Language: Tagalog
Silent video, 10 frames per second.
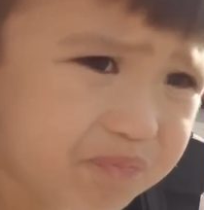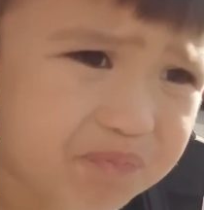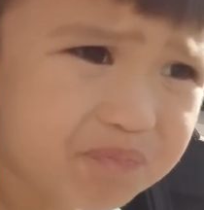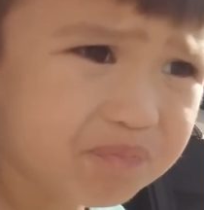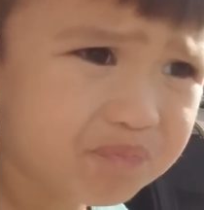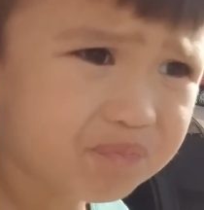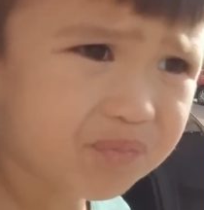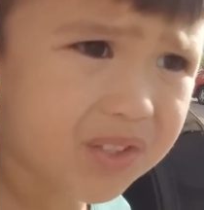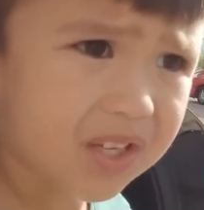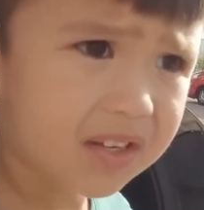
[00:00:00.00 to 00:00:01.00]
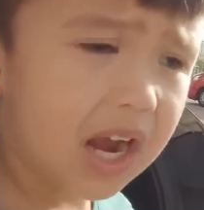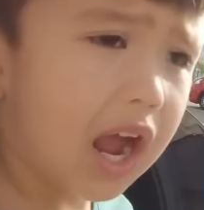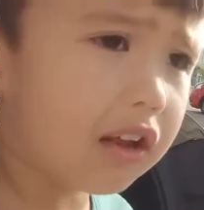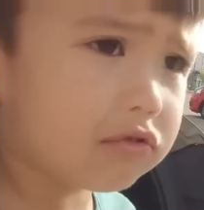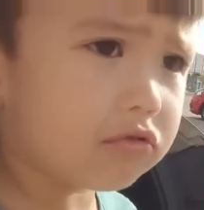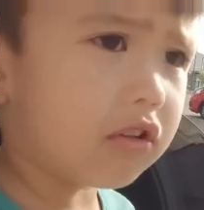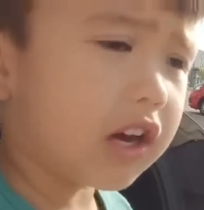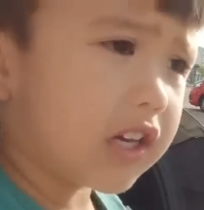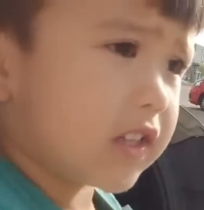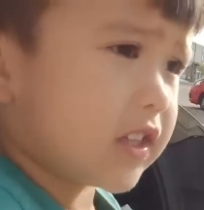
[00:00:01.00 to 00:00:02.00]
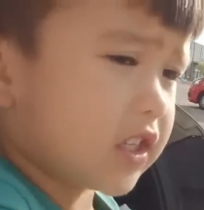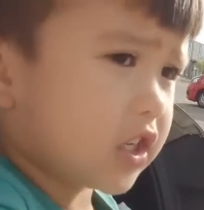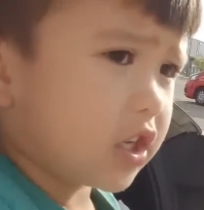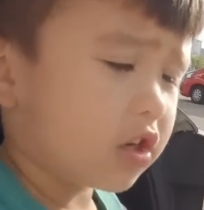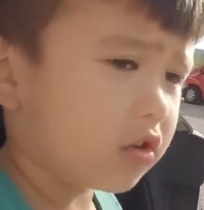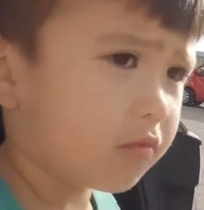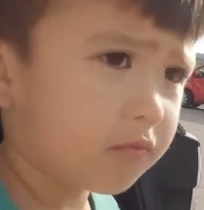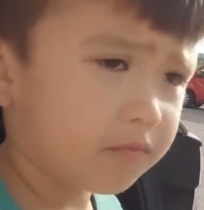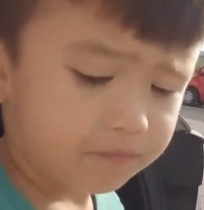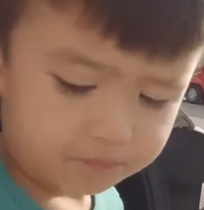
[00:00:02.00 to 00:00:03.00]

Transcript: or ice drop. Tatuaiti. Parang